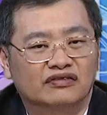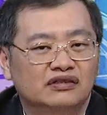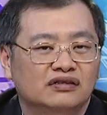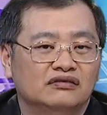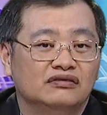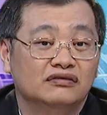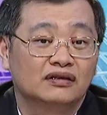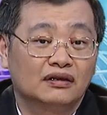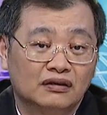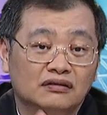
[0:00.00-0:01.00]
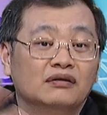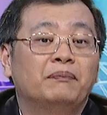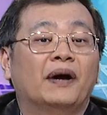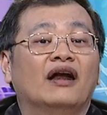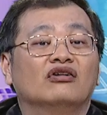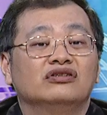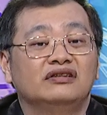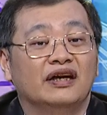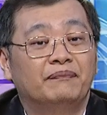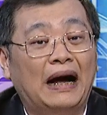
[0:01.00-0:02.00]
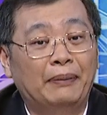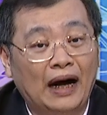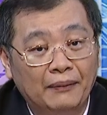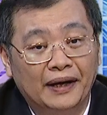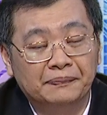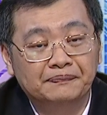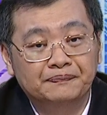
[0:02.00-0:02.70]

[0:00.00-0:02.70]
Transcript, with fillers: 所以可能盘后就跌八趴嘛。